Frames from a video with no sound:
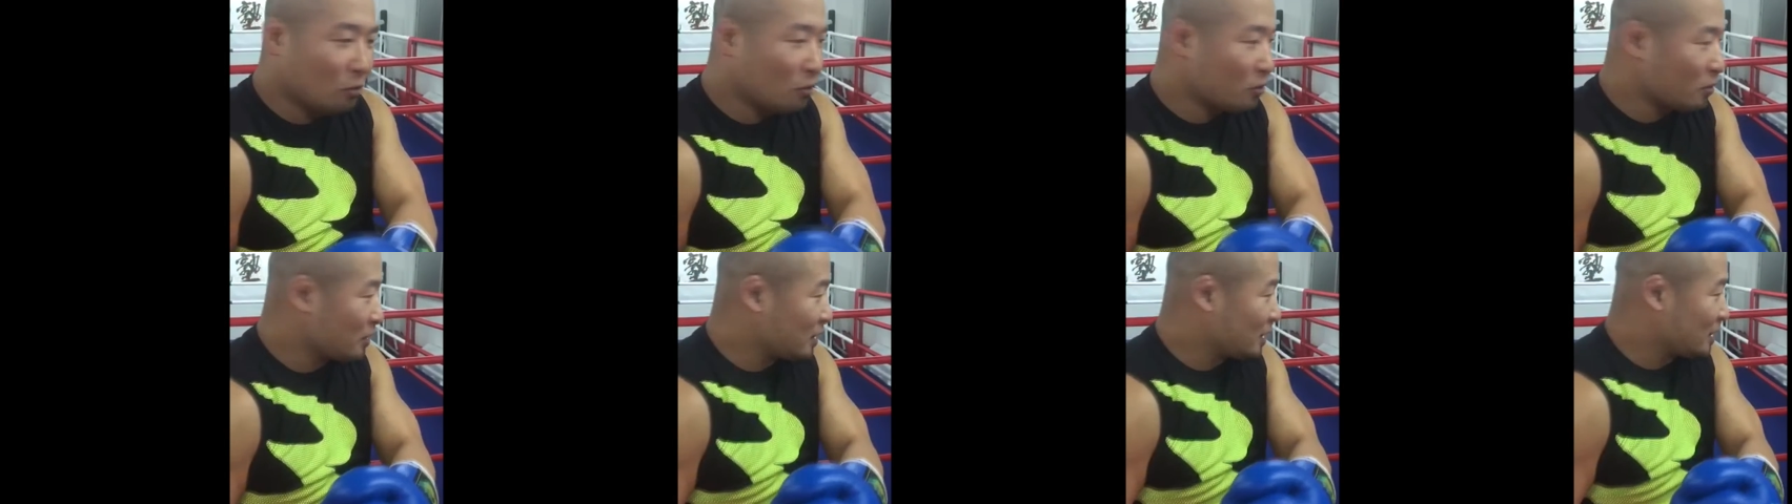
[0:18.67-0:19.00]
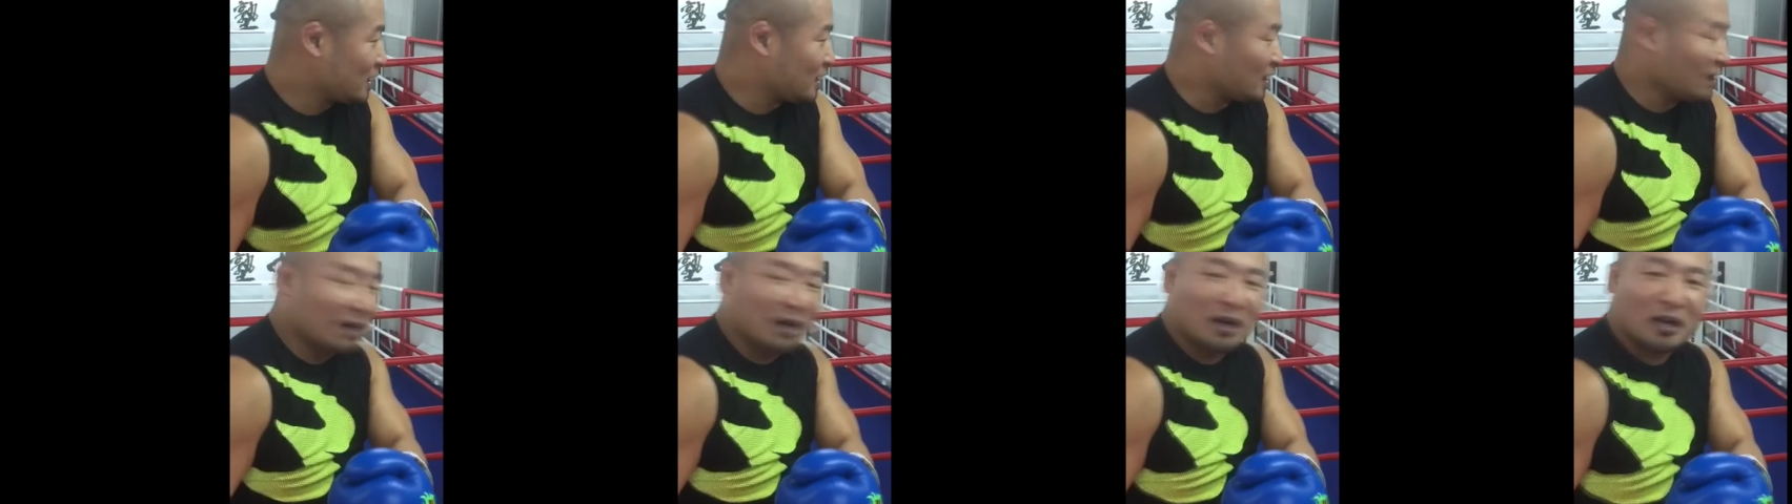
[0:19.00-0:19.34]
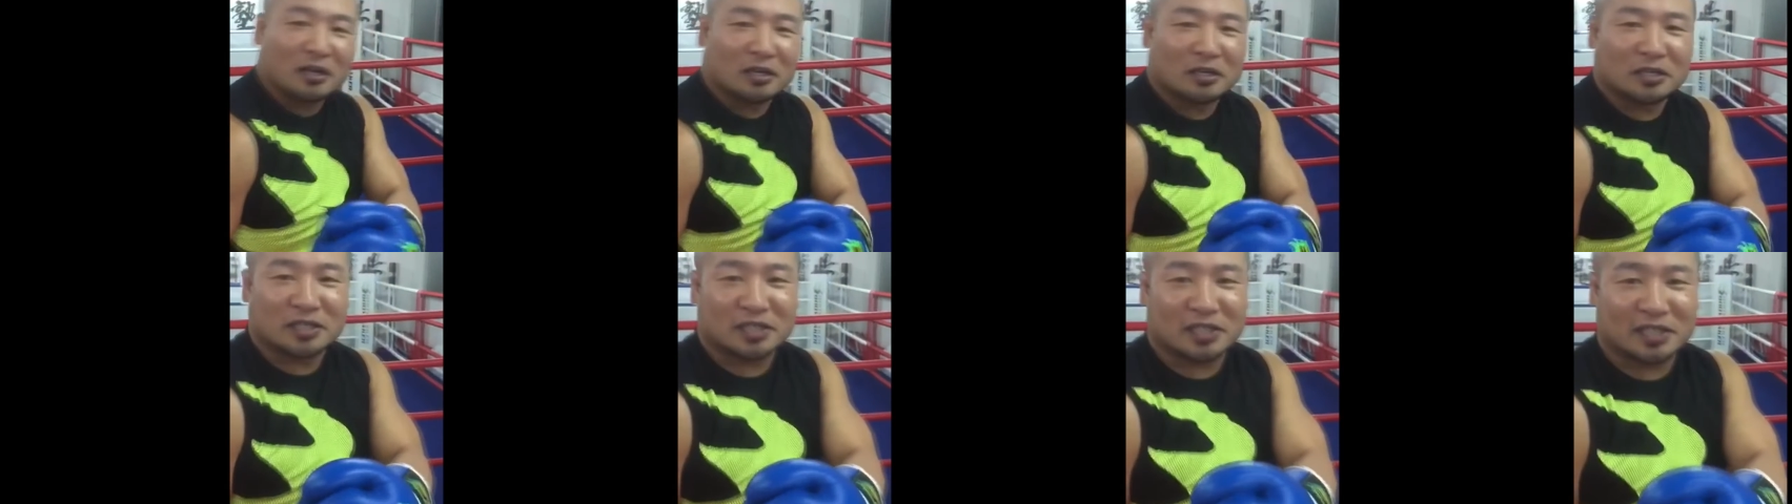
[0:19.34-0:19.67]
俺はな
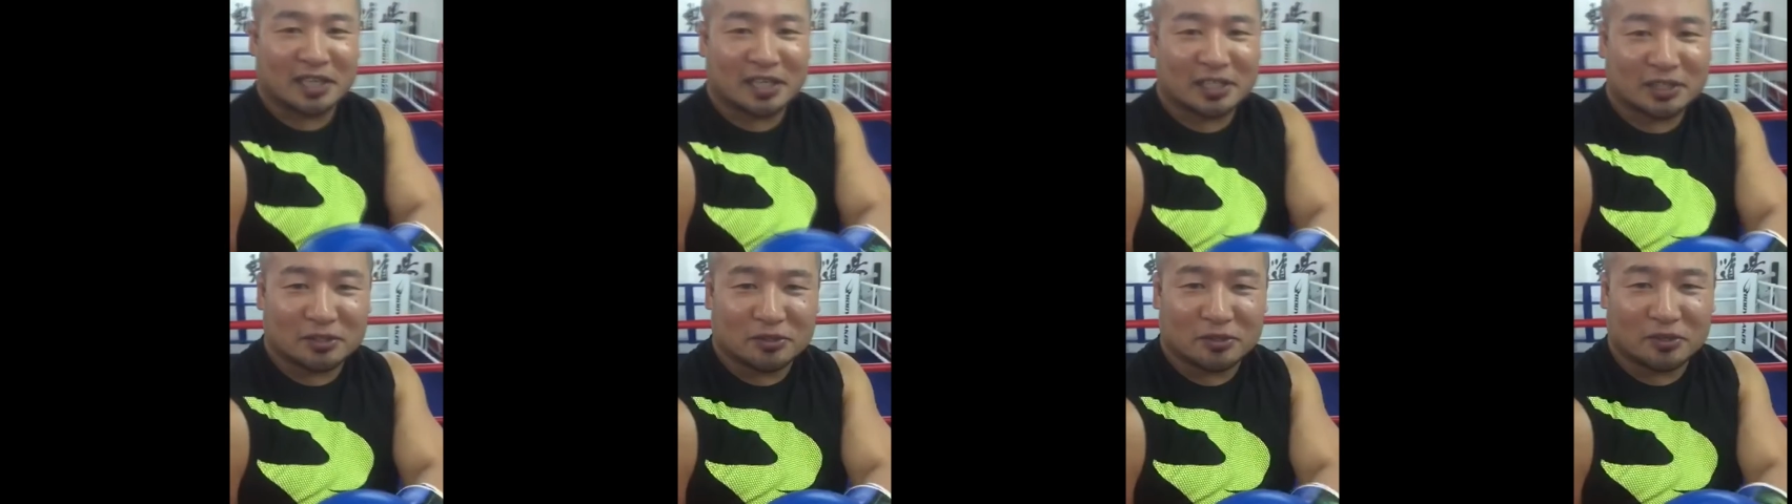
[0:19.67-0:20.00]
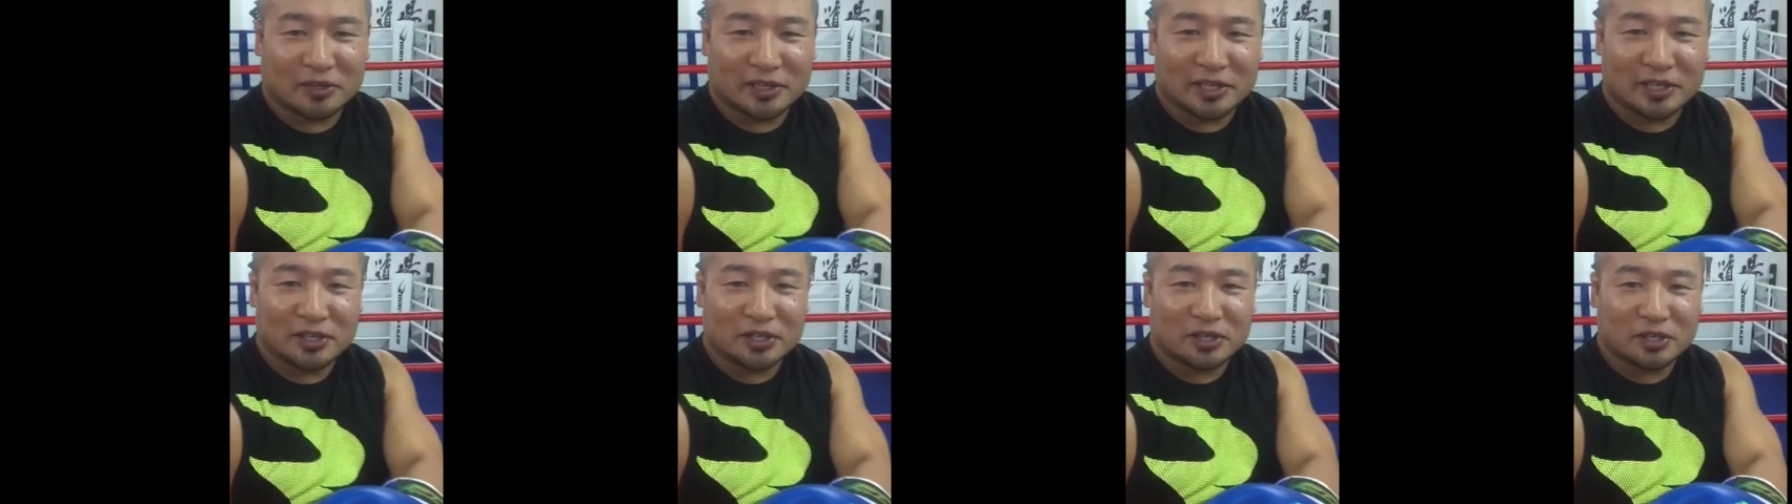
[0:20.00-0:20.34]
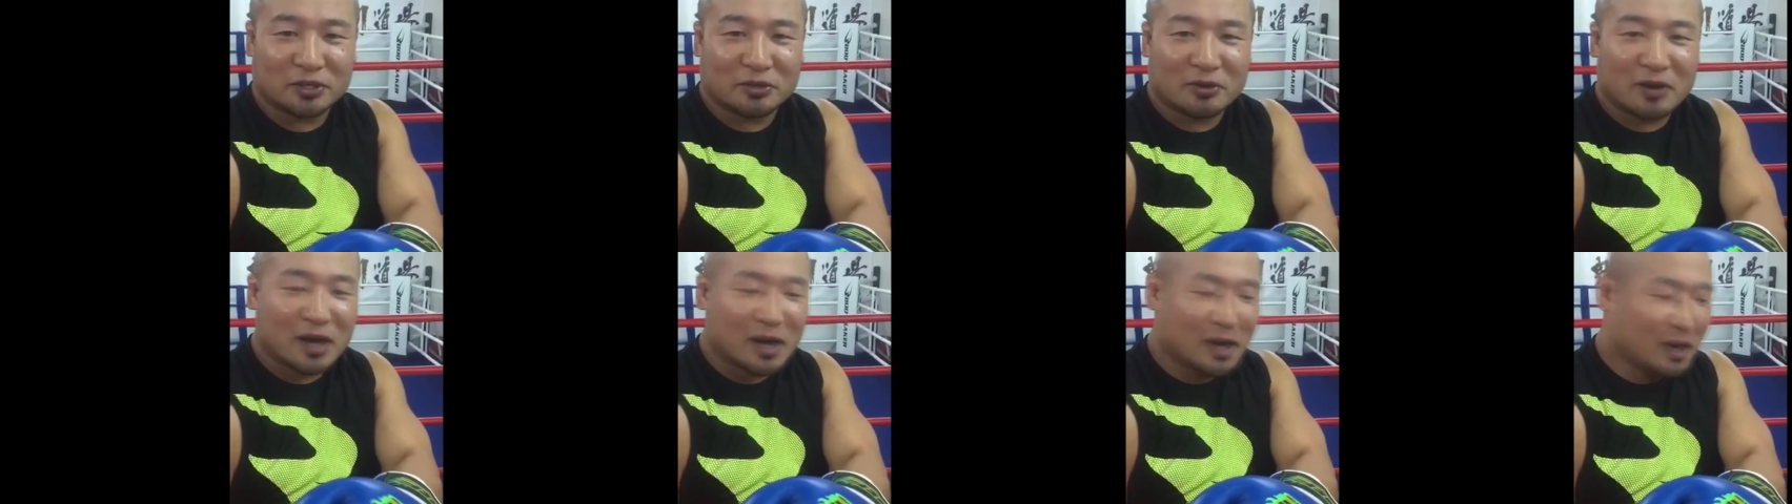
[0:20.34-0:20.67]
7月の連
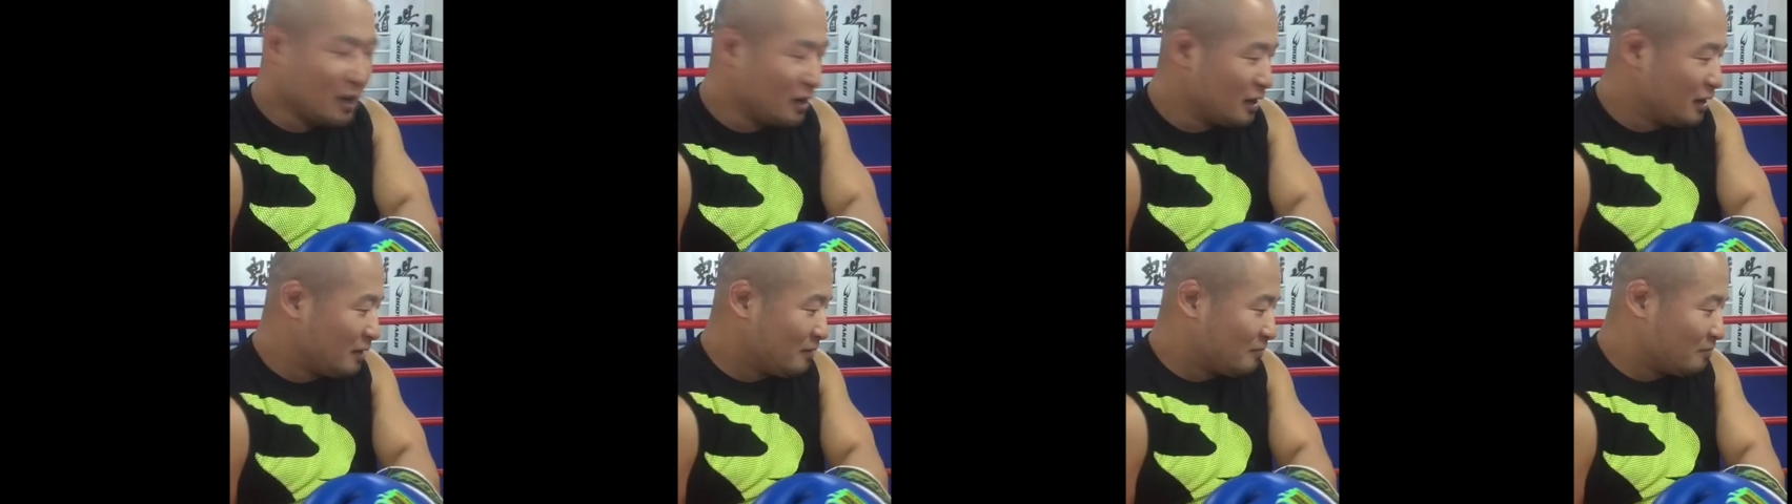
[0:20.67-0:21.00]
休は